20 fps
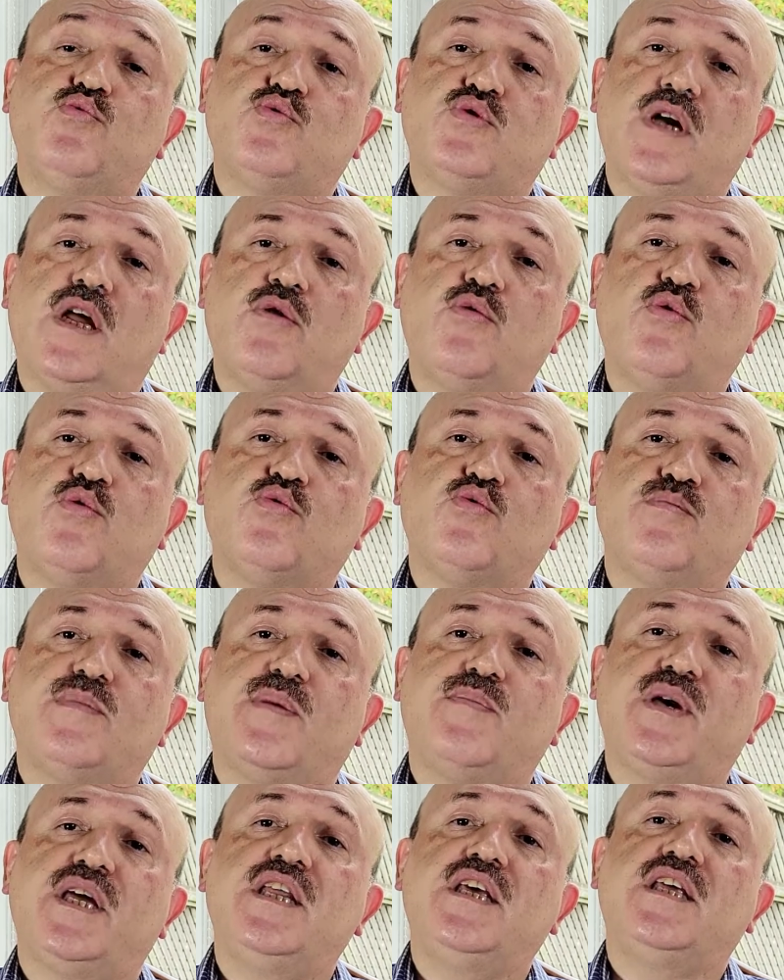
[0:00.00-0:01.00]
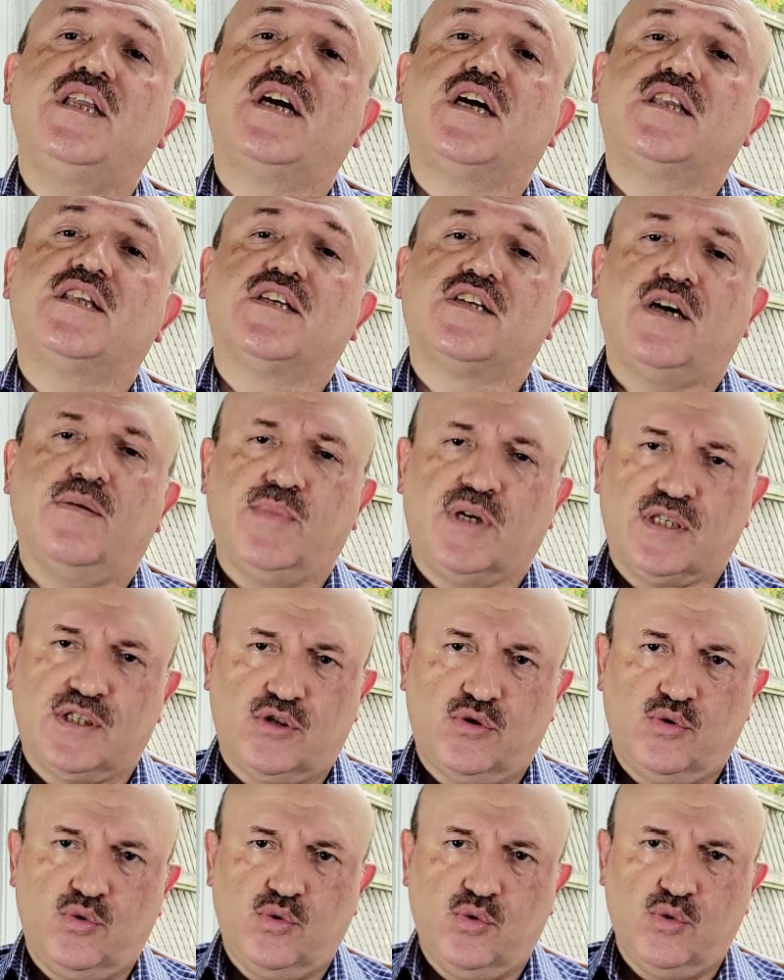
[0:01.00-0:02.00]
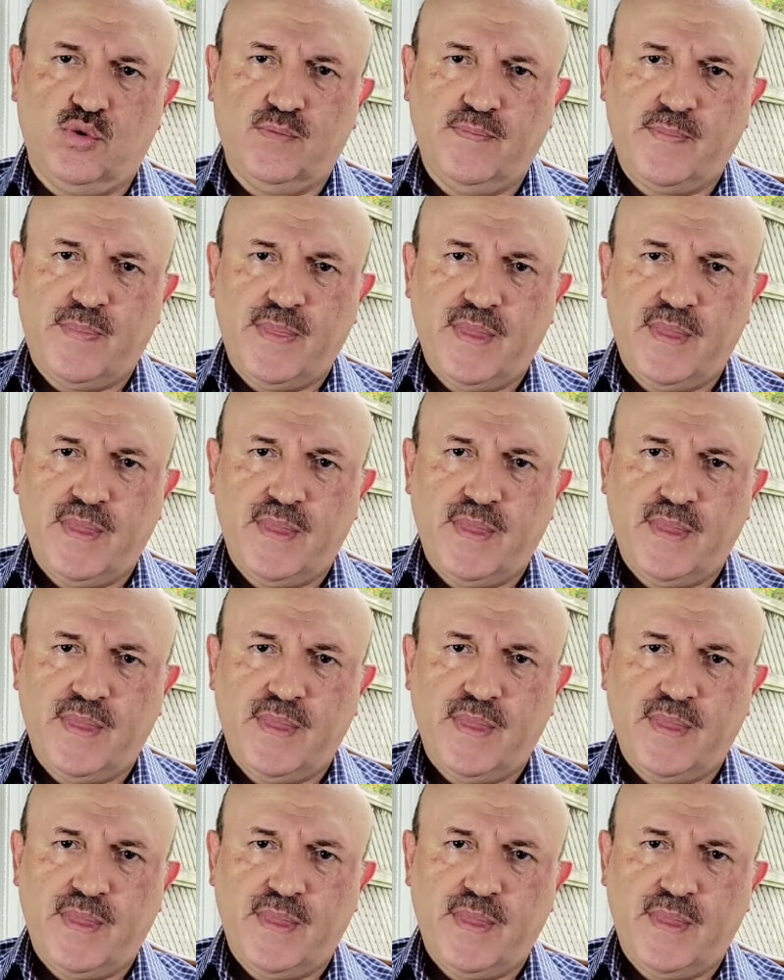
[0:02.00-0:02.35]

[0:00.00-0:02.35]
güzel olduğuma beni inandıramaz diyor.